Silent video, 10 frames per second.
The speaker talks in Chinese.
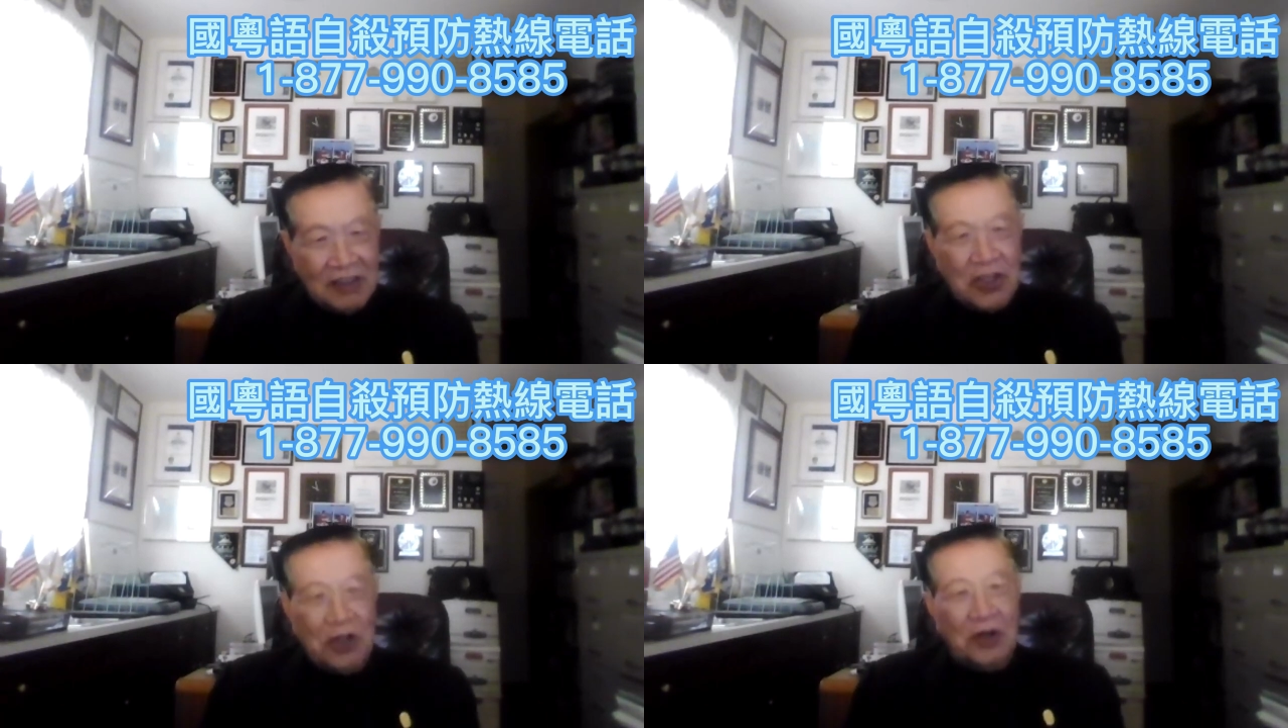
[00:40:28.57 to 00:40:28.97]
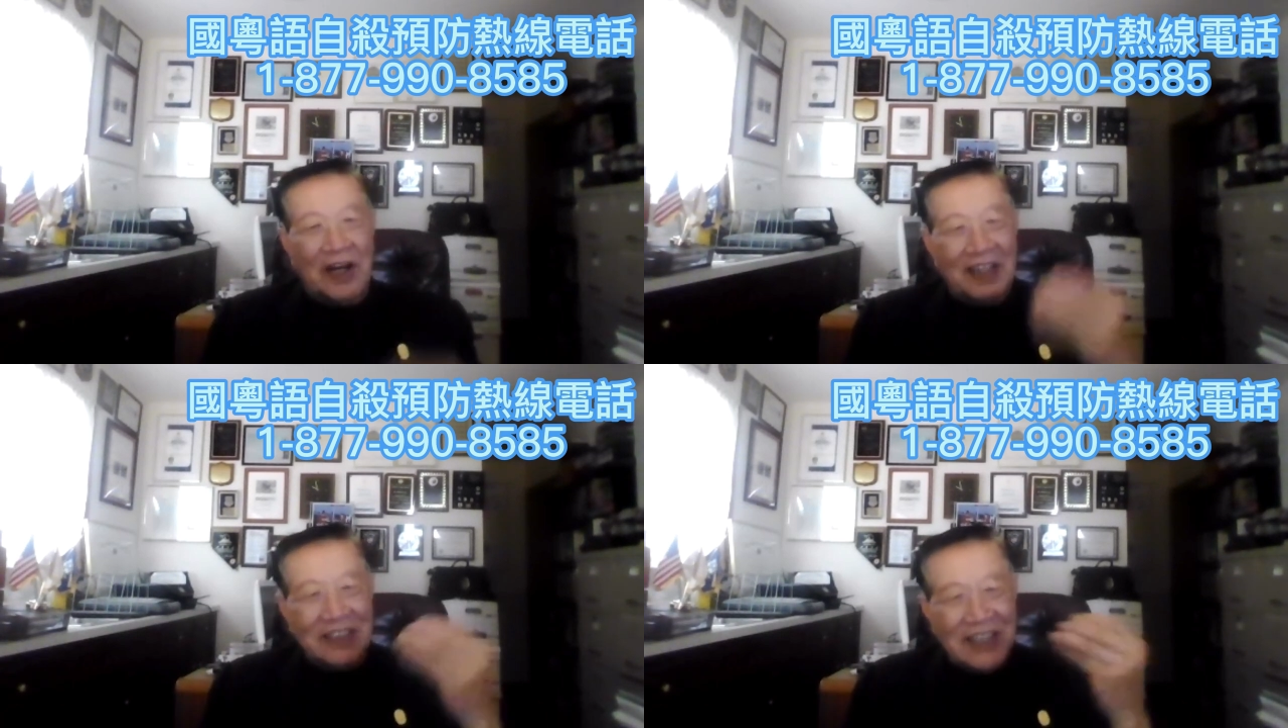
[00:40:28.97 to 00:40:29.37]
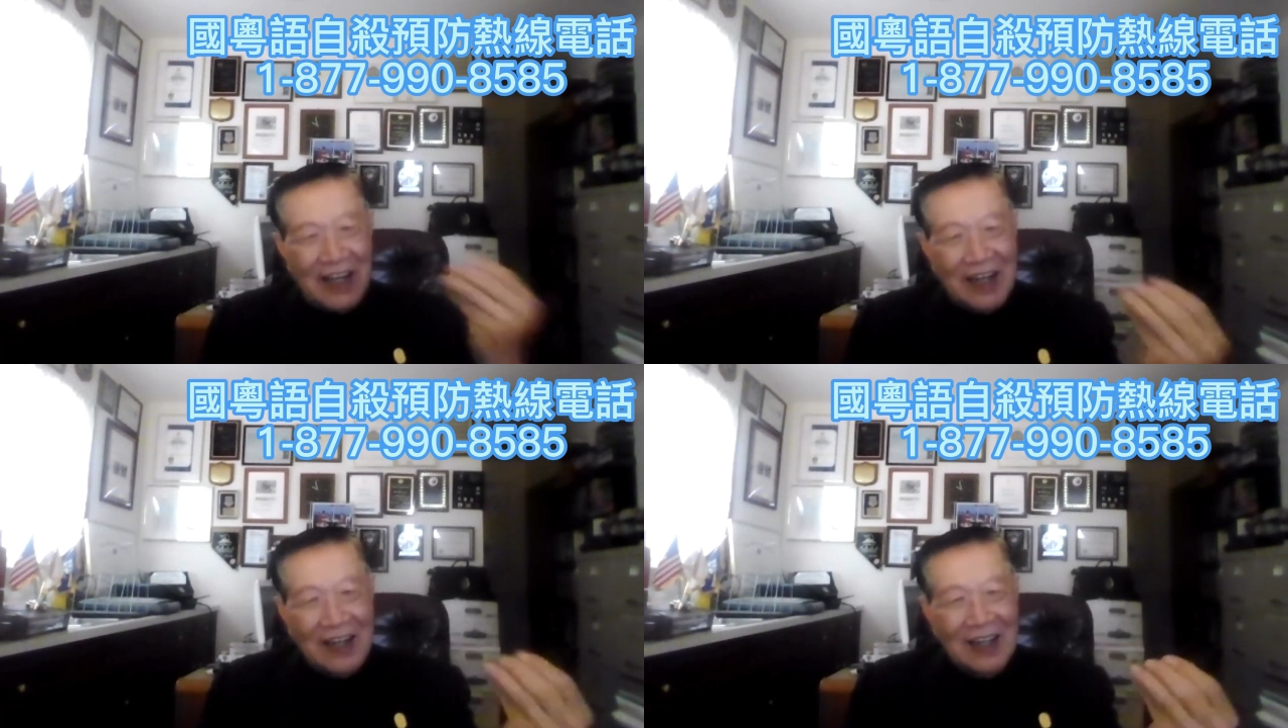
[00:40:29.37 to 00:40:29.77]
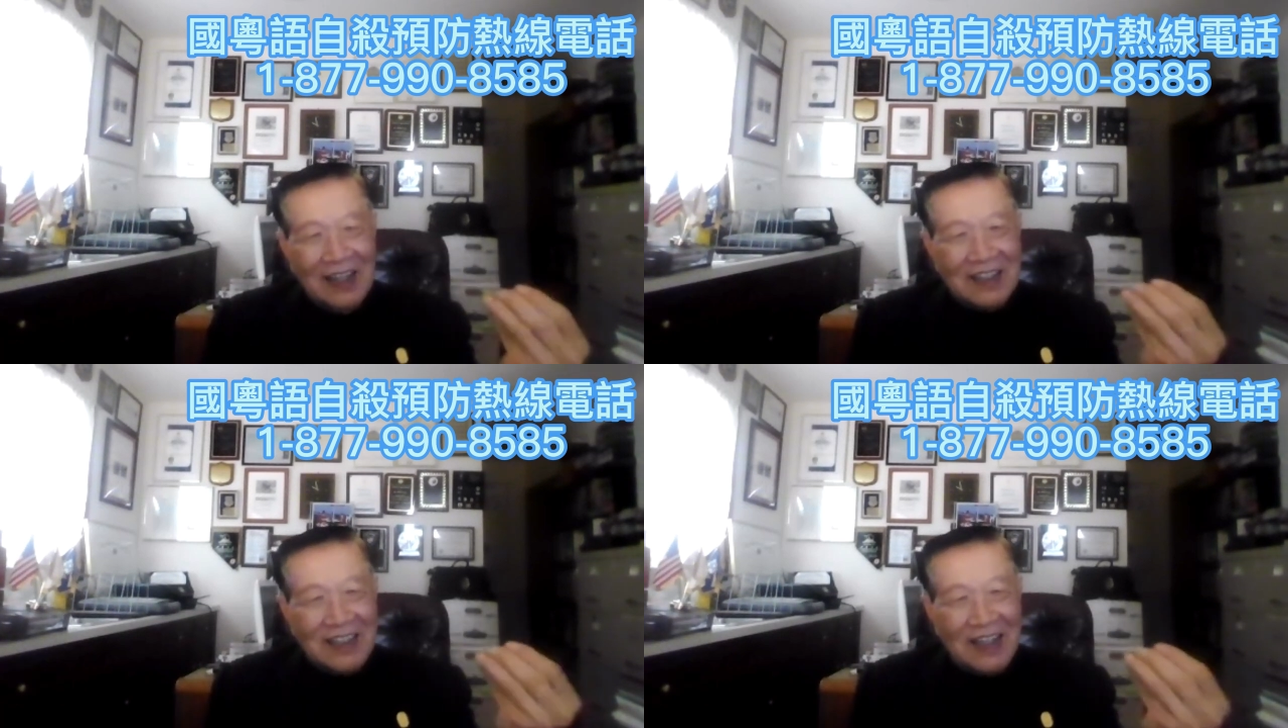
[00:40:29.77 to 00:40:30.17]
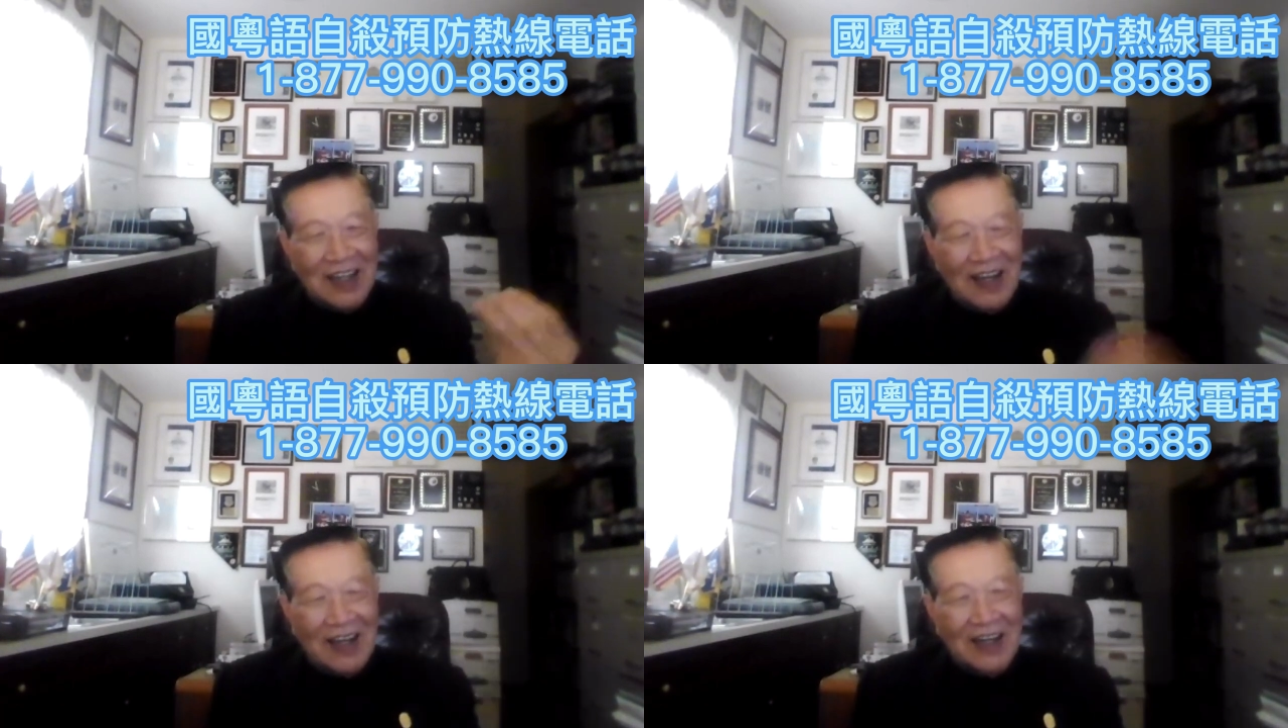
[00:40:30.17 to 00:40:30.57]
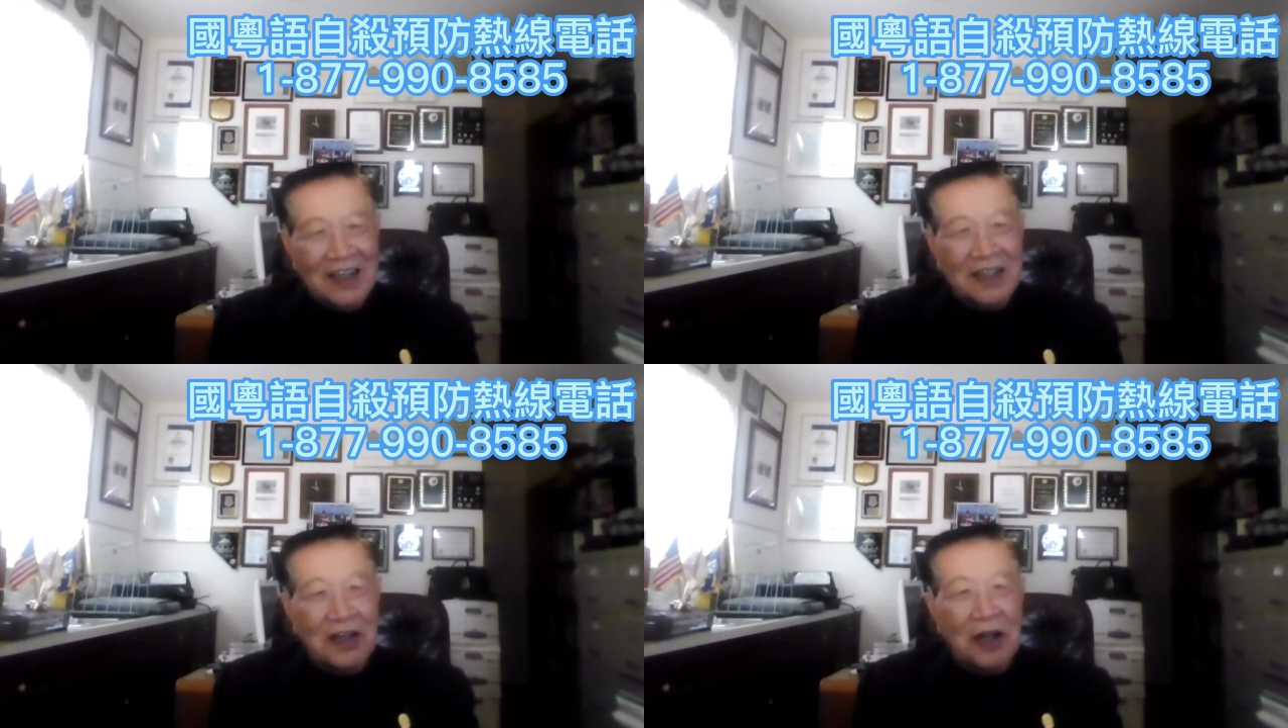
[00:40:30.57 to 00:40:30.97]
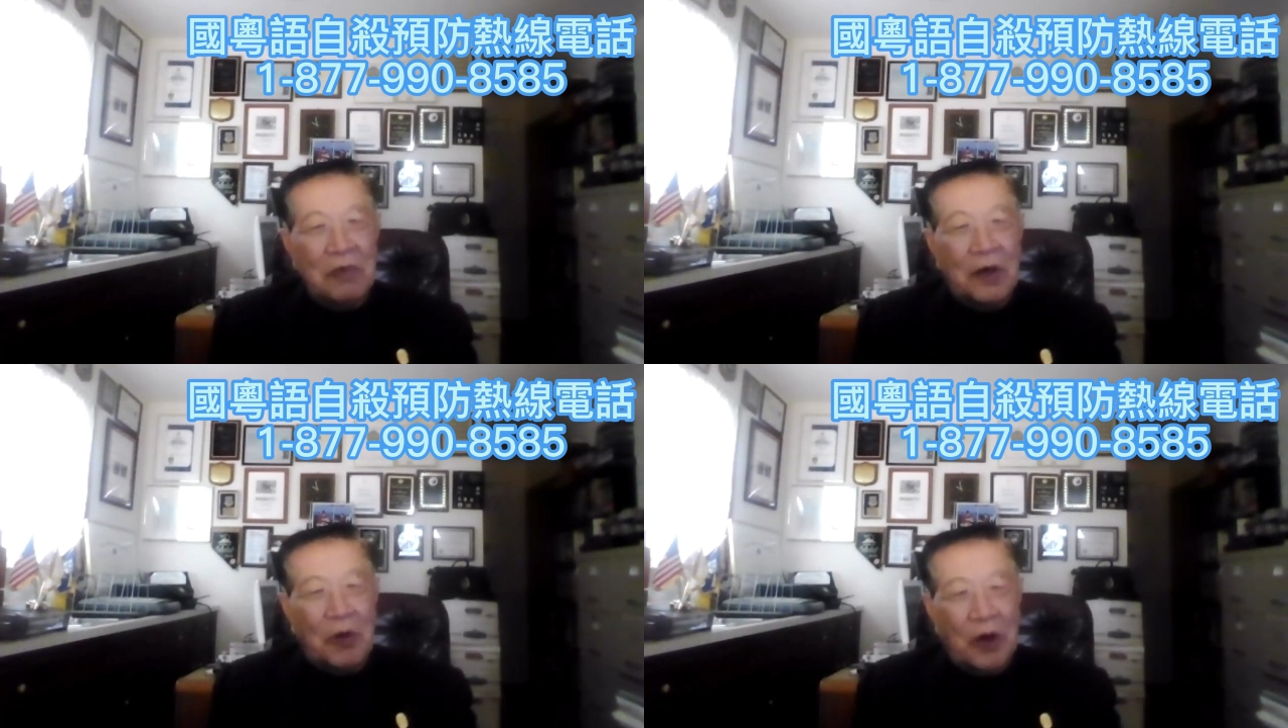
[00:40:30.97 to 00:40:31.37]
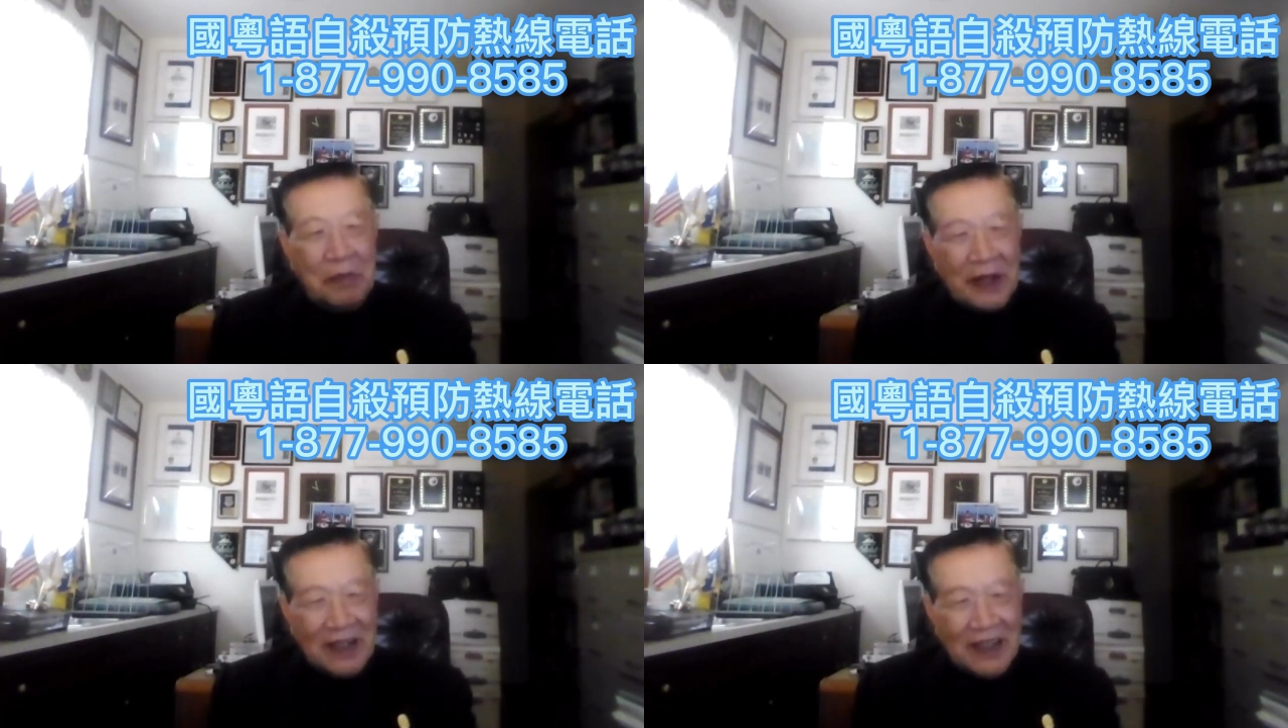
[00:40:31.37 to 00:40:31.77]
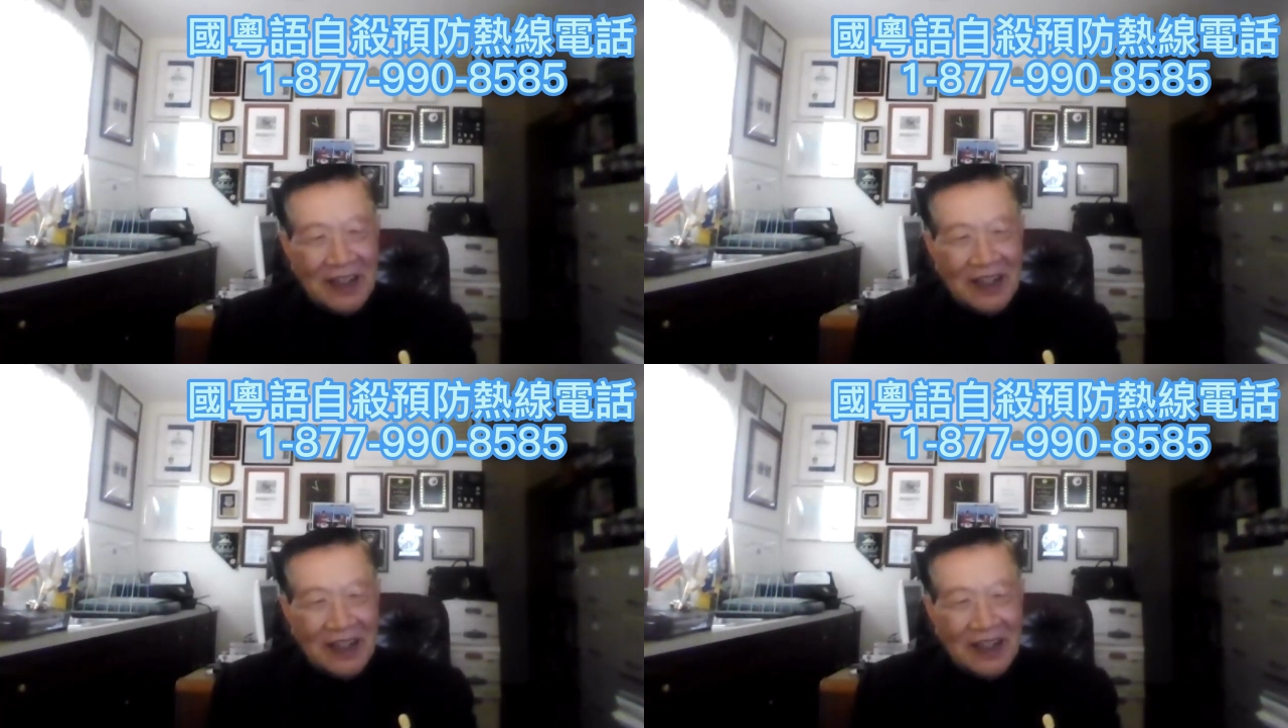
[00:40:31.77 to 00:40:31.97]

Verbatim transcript: 就好像这个 global warming